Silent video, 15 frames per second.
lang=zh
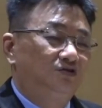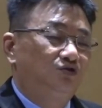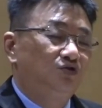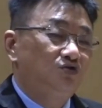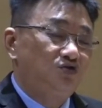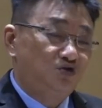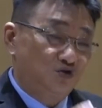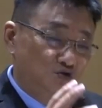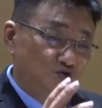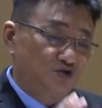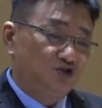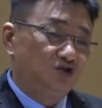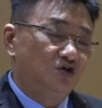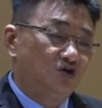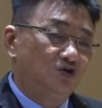遵守
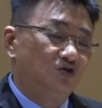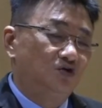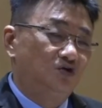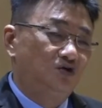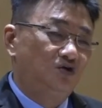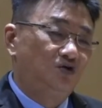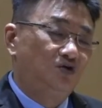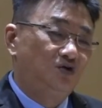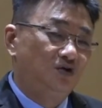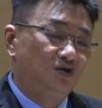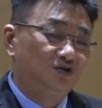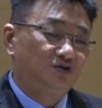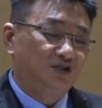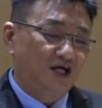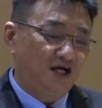之后，
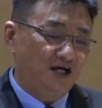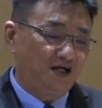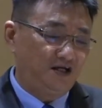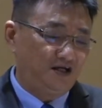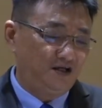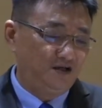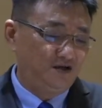在